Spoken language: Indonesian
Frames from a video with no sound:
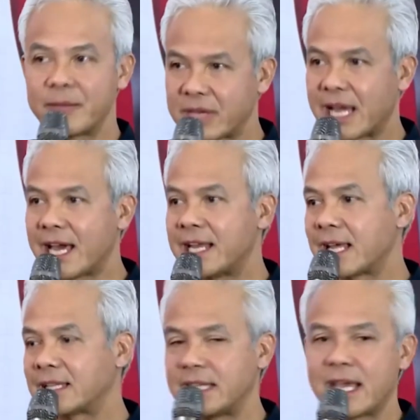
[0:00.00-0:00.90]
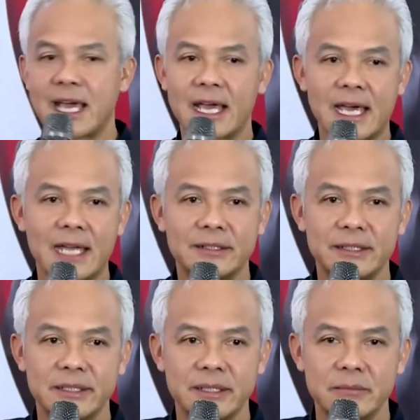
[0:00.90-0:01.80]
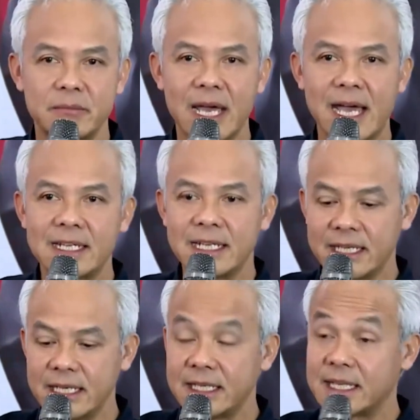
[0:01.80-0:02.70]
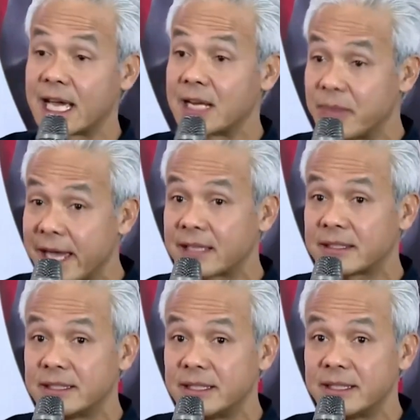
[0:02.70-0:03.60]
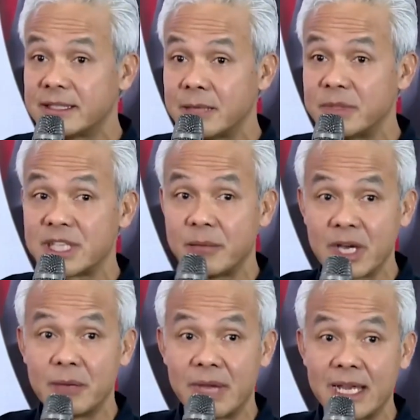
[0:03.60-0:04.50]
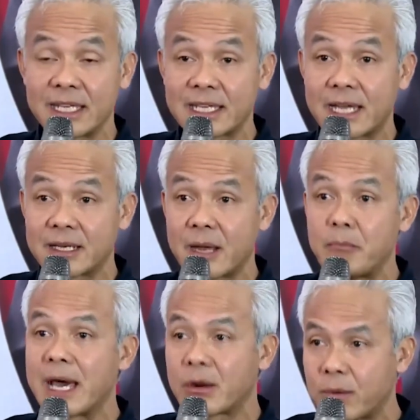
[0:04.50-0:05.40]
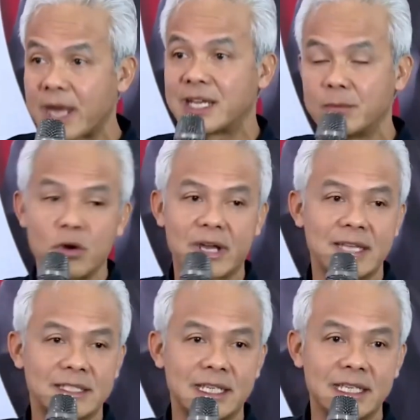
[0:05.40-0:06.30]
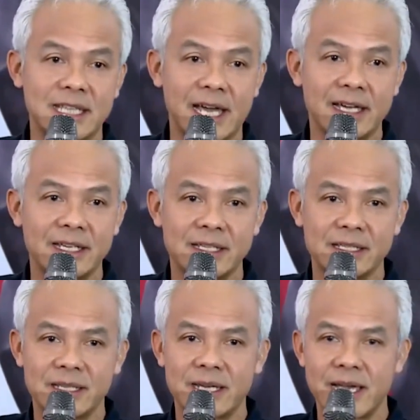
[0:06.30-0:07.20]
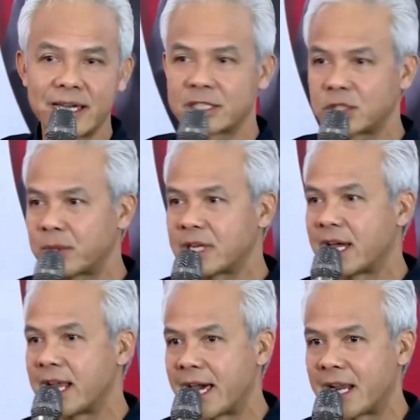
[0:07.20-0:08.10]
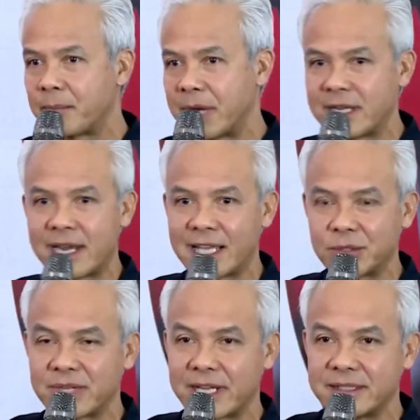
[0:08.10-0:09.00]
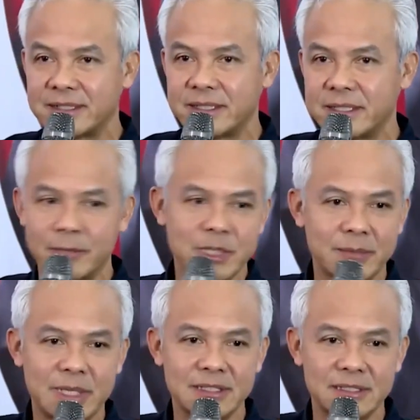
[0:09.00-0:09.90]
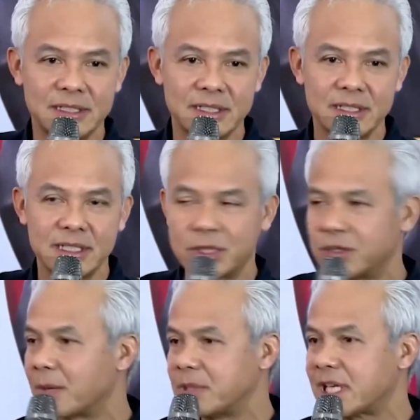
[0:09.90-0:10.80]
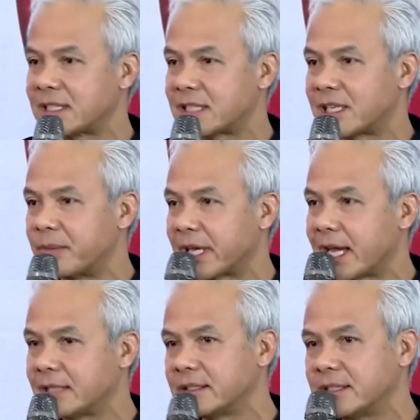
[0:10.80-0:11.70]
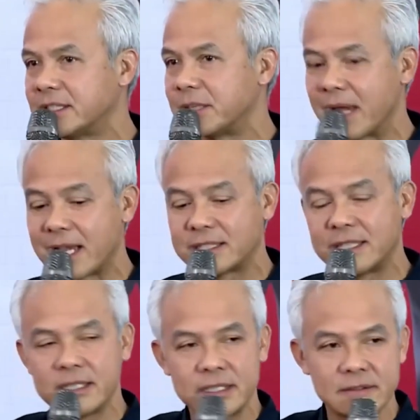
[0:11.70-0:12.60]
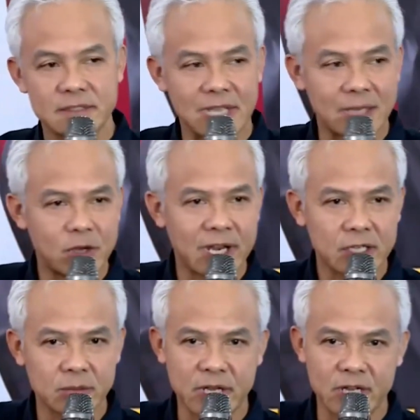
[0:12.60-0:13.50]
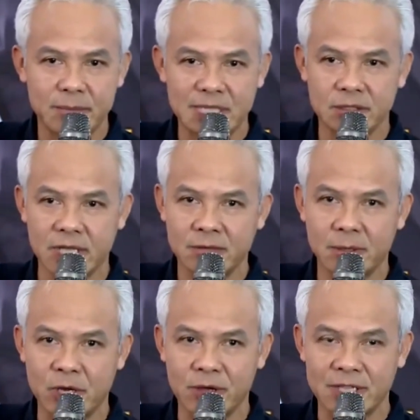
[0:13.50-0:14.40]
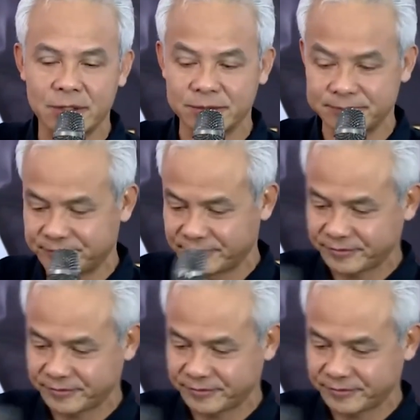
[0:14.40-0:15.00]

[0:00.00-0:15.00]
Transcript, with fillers: MK lah nanti yang akan mengadili ini dengan baik dan bisa mengembalikan marwah demokrasi kita agar sesuai dengan harapan dan aturan. Teman-teman, itu yang bisa saya sampaikan. Terima kasih. Assalamualaikum warahmatullahi wabarakatuh.